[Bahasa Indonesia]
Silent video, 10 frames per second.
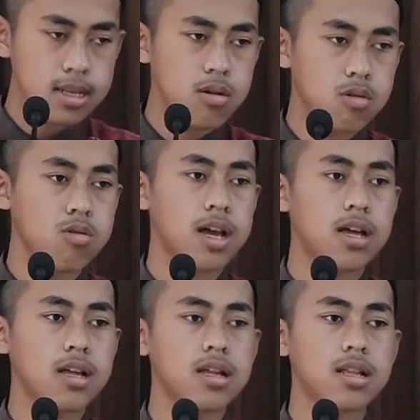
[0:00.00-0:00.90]
Gunah.
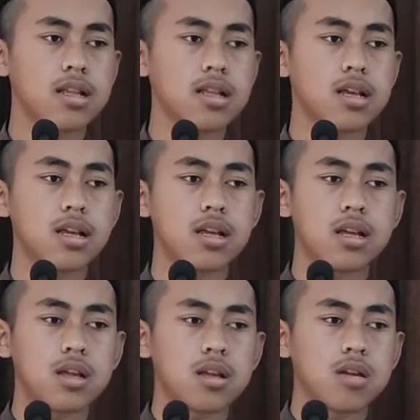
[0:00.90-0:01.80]
Gunah.
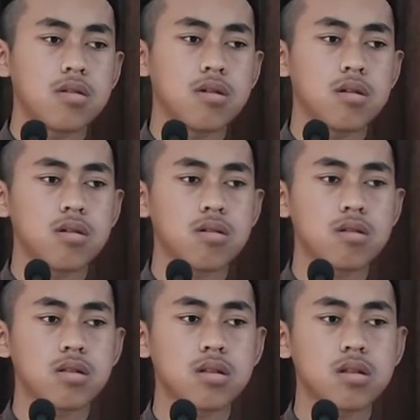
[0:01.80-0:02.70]
Dalil di tufah
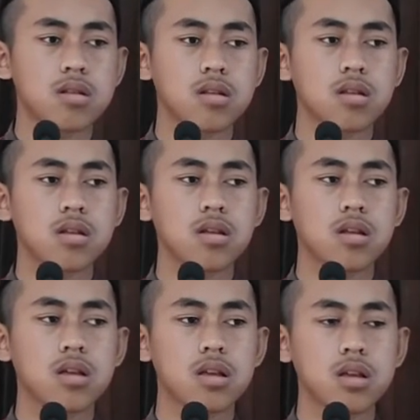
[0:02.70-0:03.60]
masih ingat?
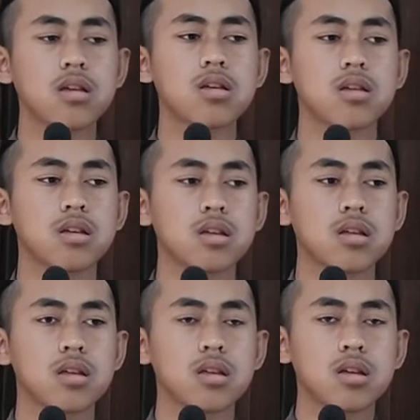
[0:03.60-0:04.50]
Coba sebutkan.
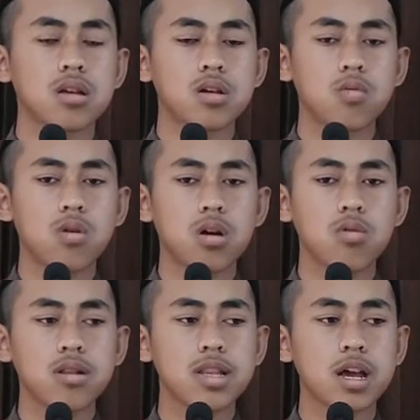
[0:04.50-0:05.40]
Wa
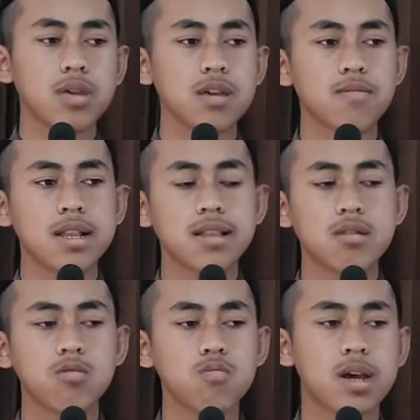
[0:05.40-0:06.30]
gunna man
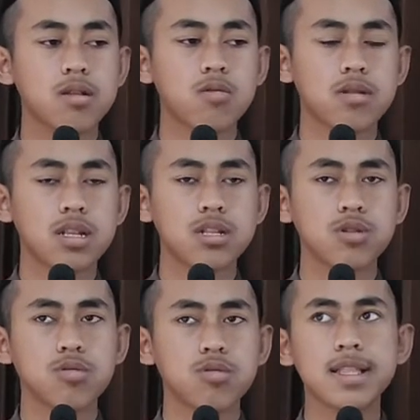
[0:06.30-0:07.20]
thumma nunan
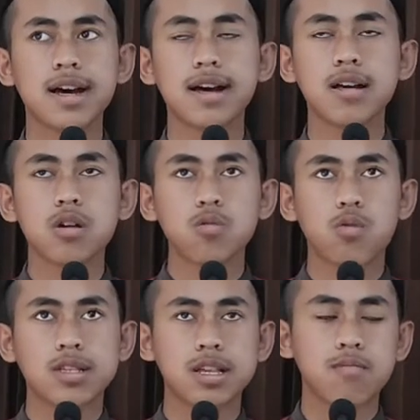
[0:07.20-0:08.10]
syuddida
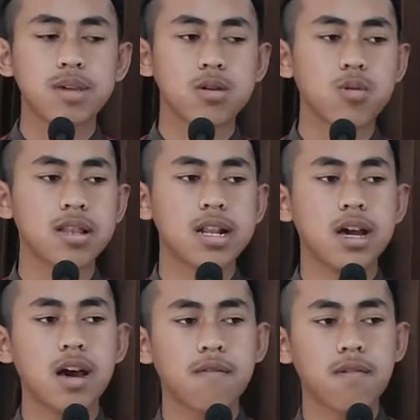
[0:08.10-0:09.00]
wa sammi kullan
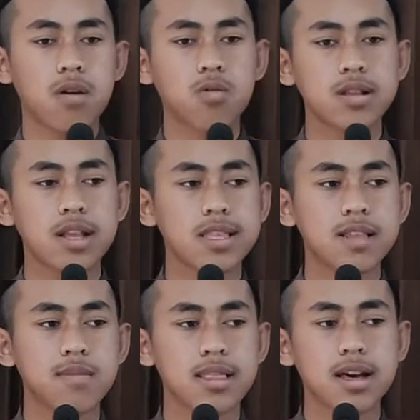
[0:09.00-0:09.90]
harfa gunnatin
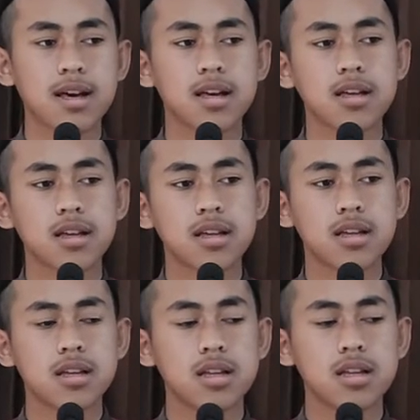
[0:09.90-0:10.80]
bada. Ya, itu di tufah